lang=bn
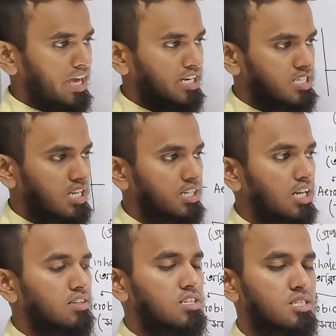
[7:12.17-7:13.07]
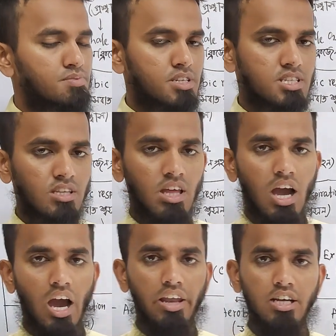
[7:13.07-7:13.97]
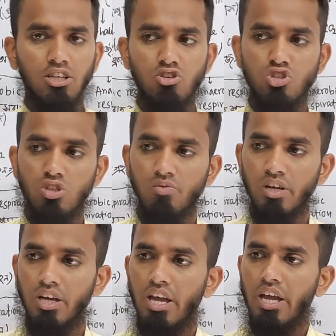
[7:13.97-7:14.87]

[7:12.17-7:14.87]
এক্সটার্নাল রেসপিরেশন আর একটা হচ্ছে তোমার